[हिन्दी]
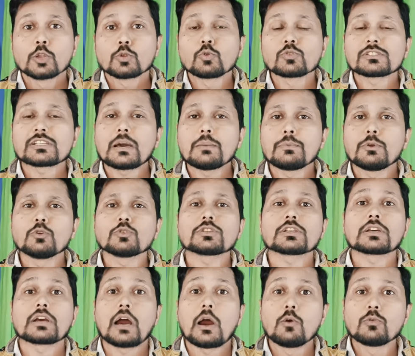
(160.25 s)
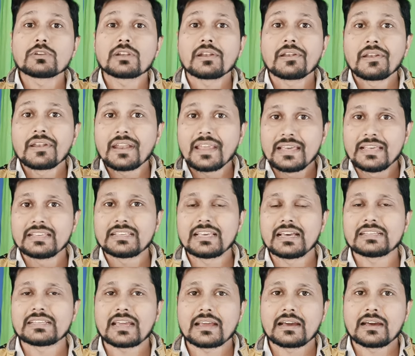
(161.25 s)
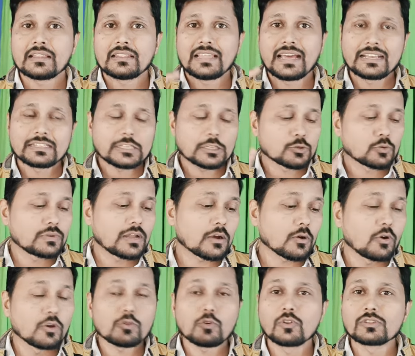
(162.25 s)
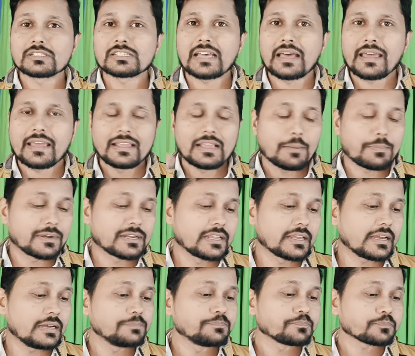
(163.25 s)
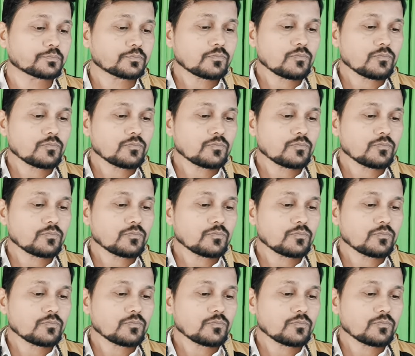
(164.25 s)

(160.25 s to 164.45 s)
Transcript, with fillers: तो उसका व्यूज काउंट नहीं किया जाएगा ध्यान से सुनना कौन कौन सा है यहाँ पे ठीक है